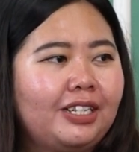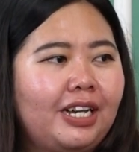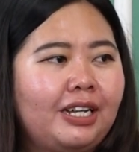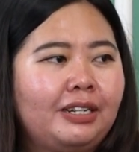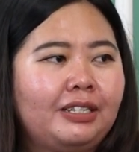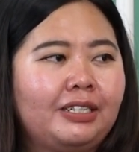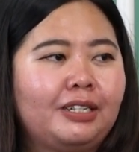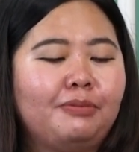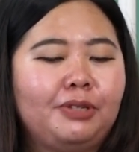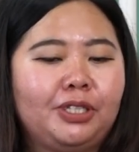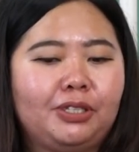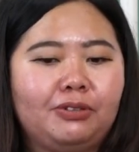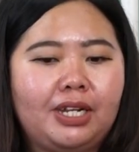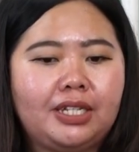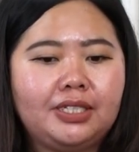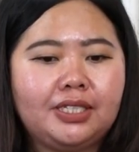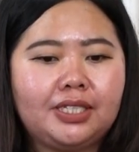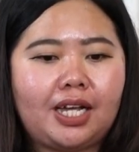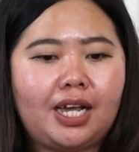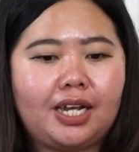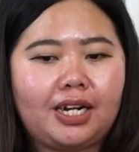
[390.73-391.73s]
Kan hmm.
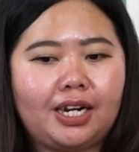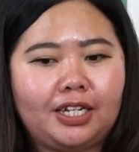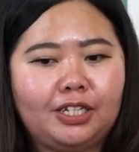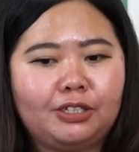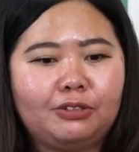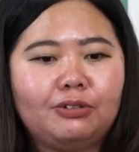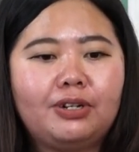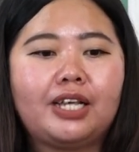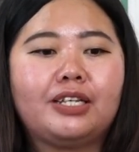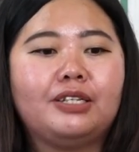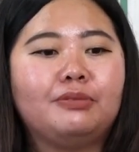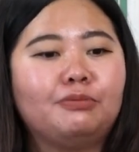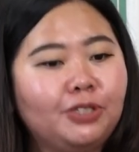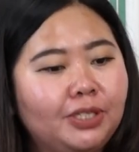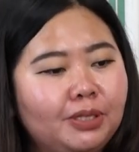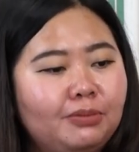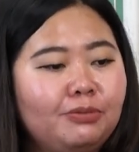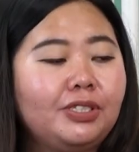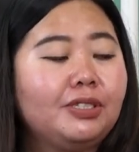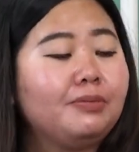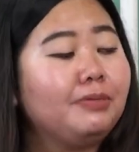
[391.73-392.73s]
kebetulan sekarang itu lagi
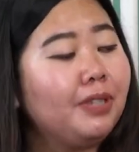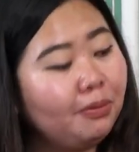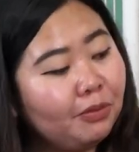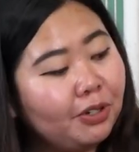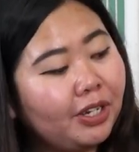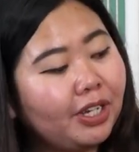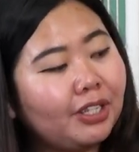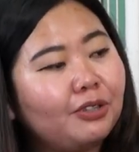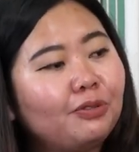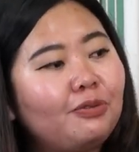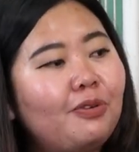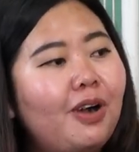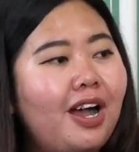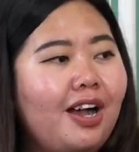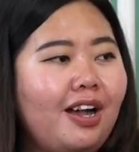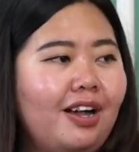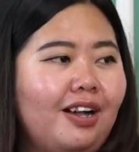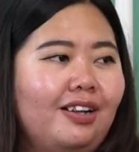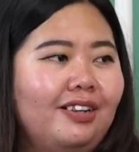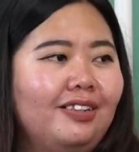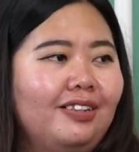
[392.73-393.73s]
musim-musimnya buket uang.